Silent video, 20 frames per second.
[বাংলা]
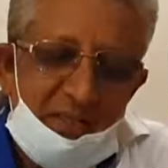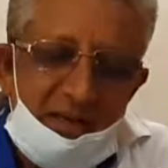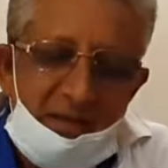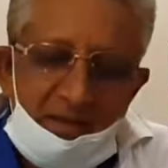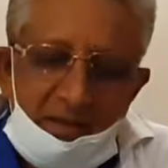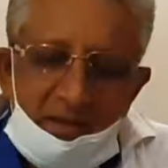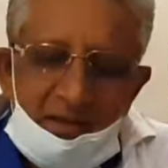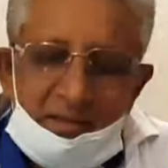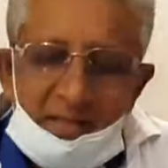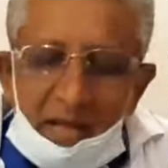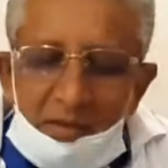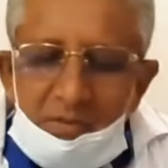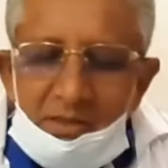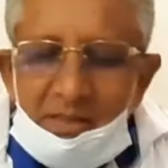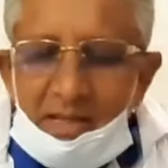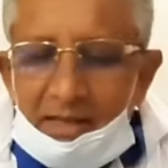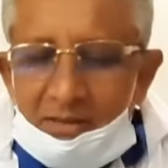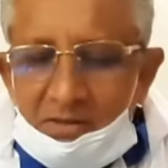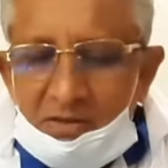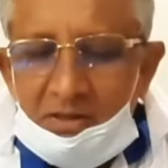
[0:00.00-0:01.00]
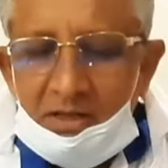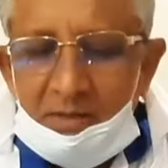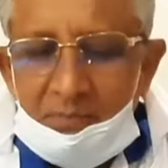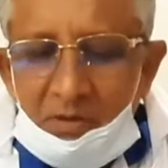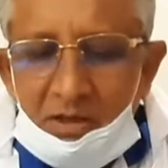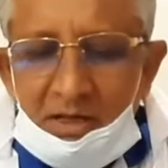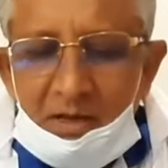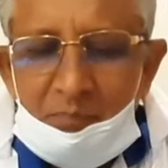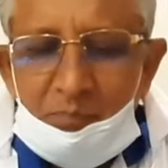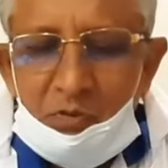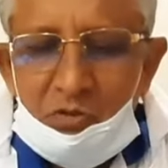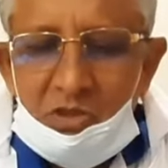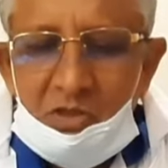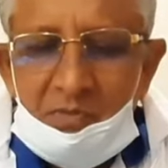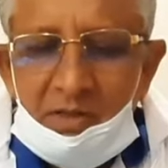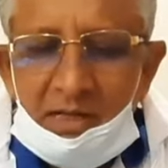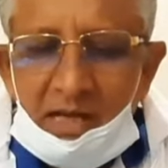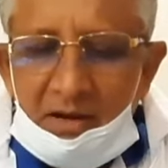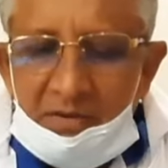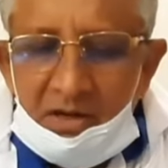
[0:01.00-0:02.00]
দিই আমি তো এতগুলো বললাম
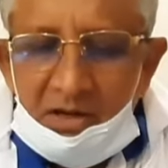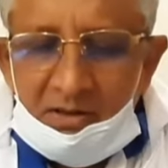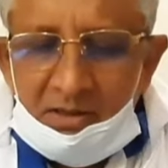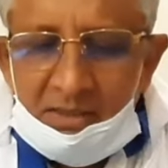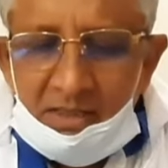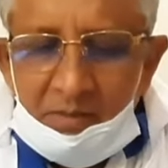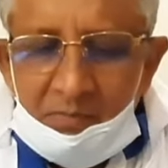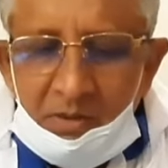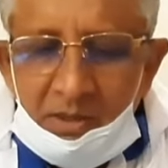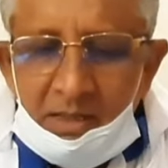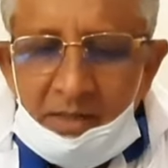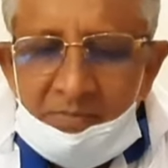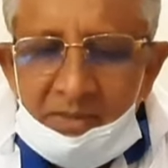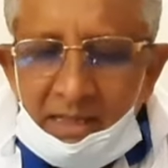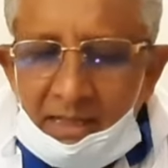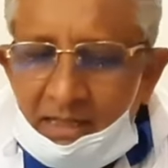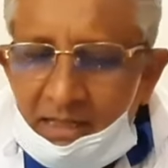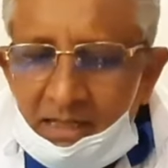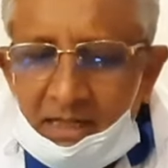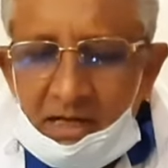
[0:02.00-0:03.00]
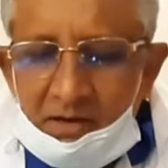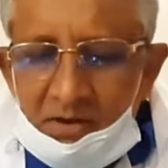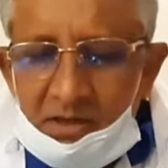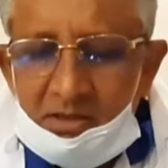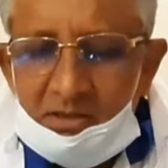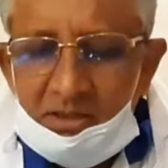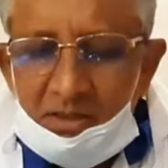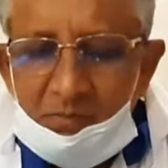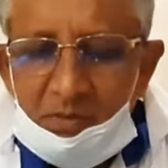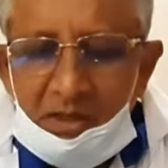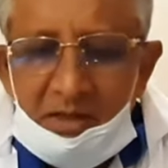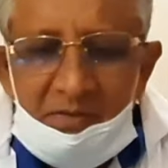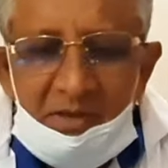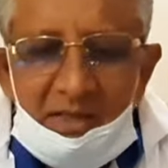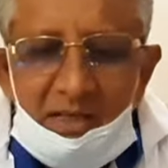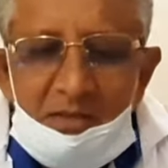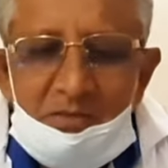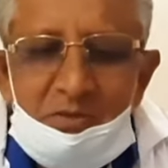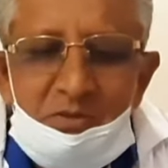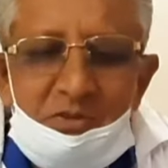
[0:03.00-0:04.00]
পুষ্টিমান খাওয়ারের কথা বললাম দানাদার খাওয়ার কথা বললাম
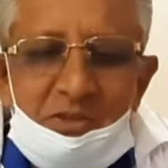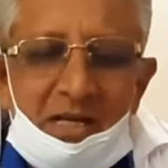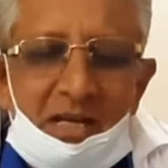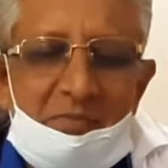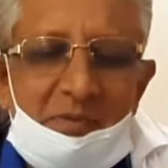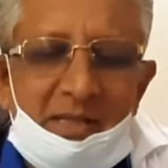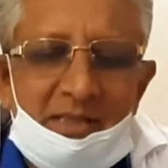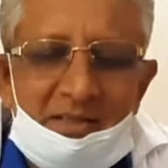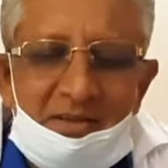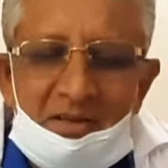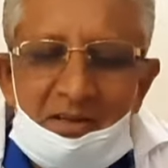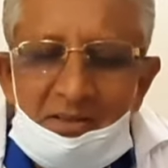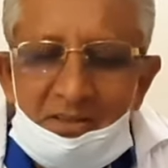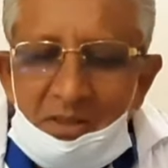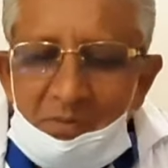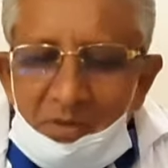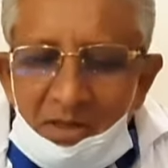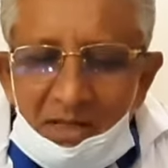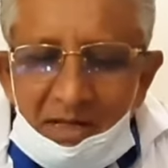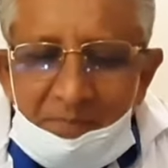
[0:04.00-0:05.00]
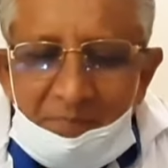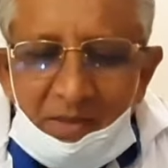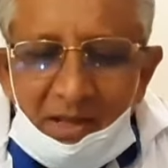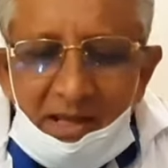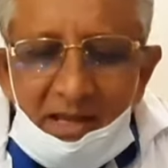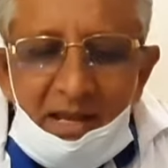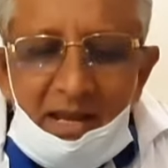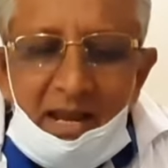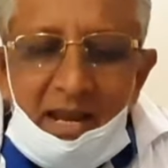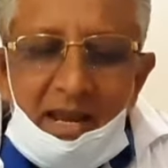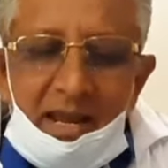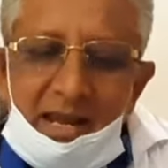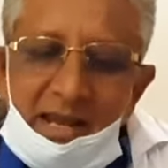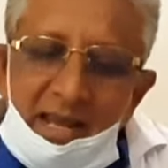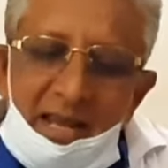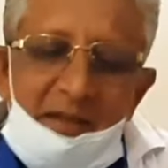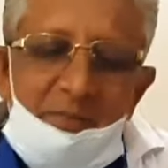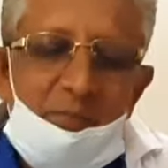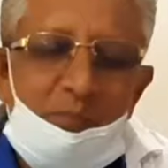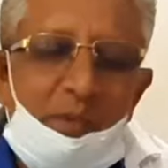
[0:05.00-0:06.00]
এখানে কোনো জায়গায় ভাত খাওয়ার কথা বললাম না
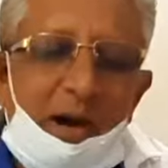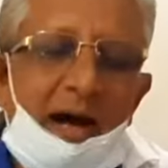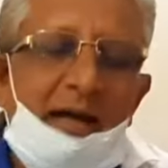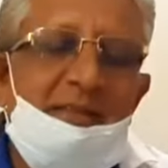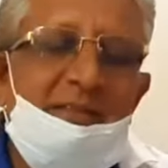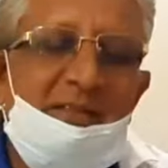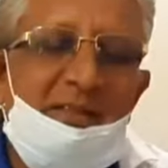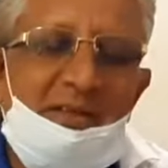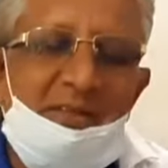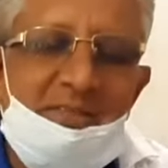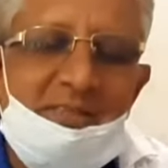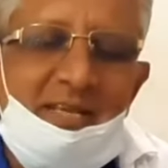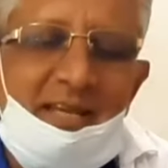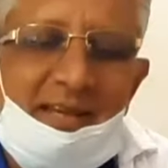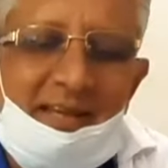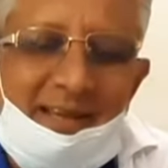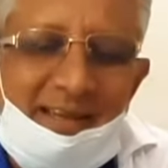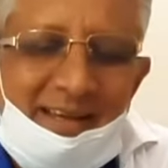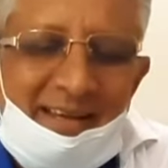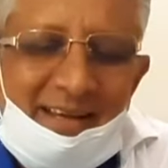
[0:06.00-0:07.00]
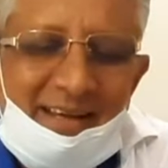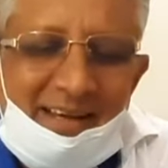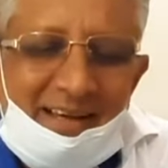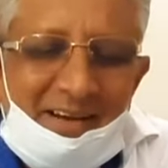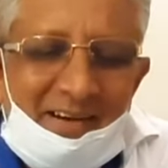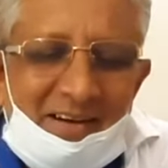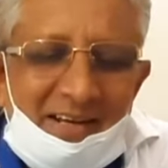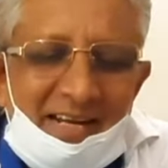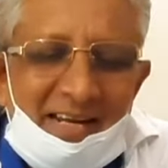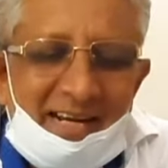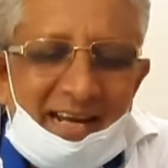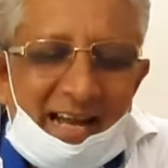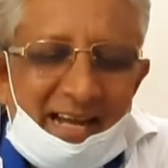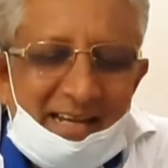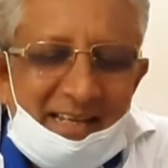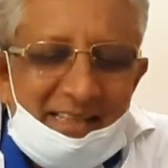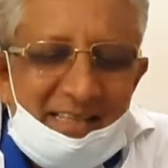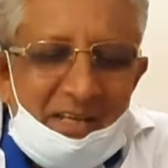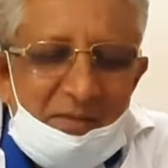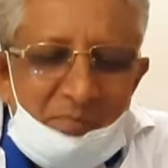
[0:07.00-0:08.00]
এই ভাতটা হচ্ছে অনেক
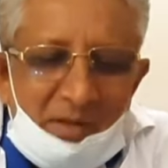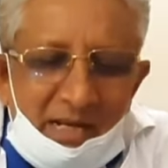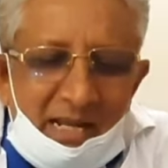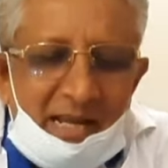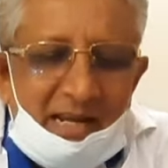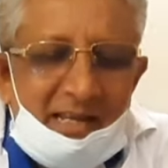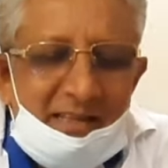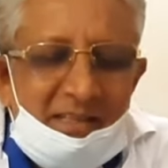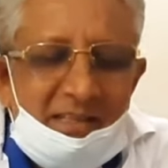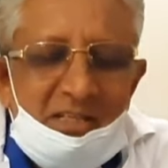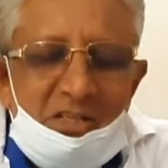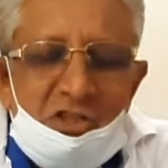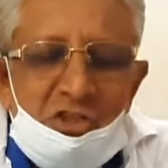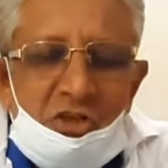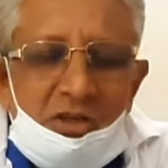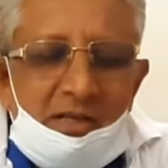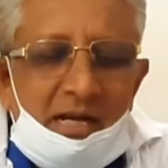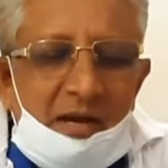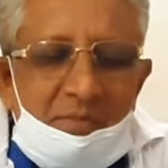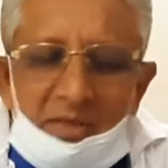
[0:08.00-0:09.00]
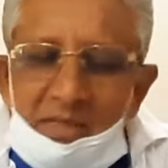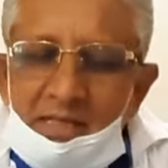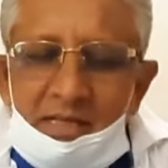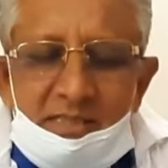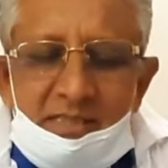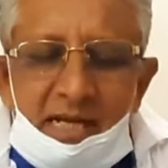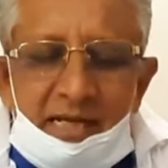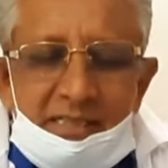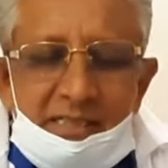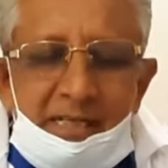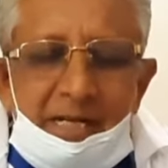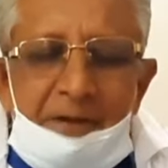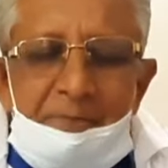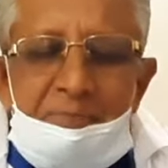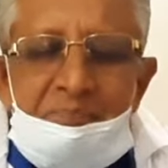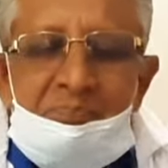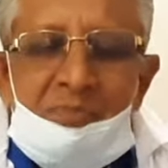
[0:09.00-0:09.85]
আগে থেকে মানে এখান থেকে কৃষকরা আমাদের কাছে আসে না